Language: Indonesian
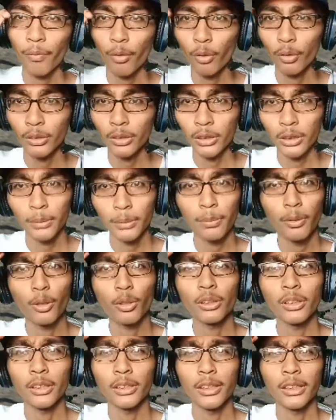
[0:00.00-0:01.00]
for watching this video
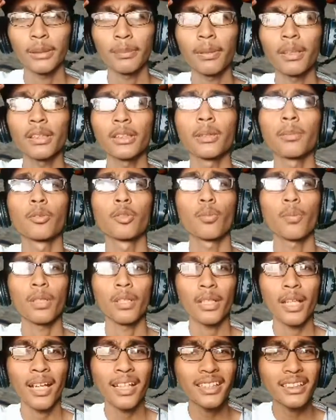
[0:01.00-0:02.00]
see you next play sampai jumpa
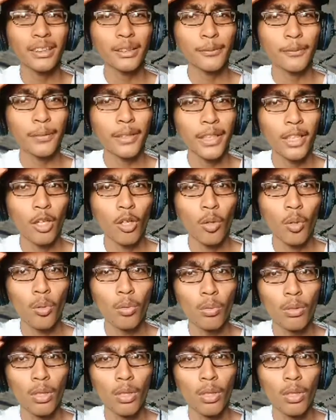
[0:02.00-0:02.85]
di next video